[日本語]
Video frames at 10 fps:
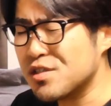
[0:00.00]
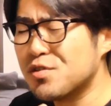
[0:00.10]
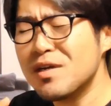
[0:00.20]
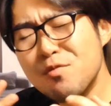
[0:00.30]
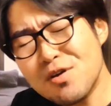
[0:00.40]

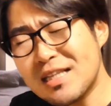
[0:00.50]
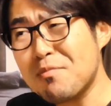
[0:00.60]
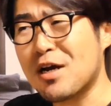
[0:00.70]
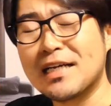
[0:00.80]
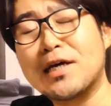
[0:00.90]
それも多
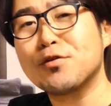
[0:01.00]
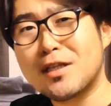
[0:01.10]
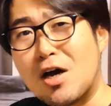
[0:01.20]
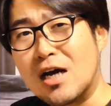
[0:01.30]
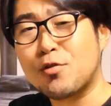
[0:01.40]
分偏っ
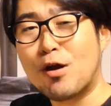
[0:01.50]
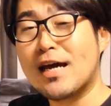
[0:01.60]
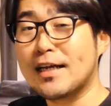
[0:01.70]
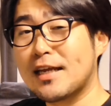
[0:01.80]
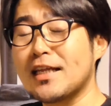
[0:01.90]
た捉
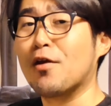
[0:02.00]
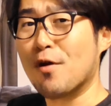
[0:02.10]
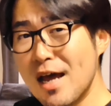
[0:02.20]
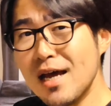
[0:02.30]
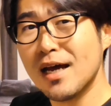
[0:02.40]
え方なんだろ
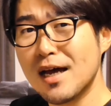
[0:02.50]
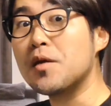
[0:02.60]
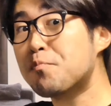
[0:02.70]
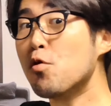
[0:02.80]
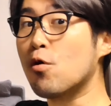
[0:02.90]
うな。
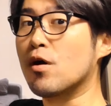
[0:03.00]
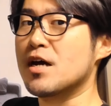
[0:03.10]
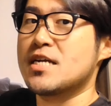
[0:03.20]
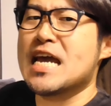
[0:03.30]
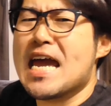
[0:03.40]
一方
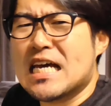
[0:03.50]
いや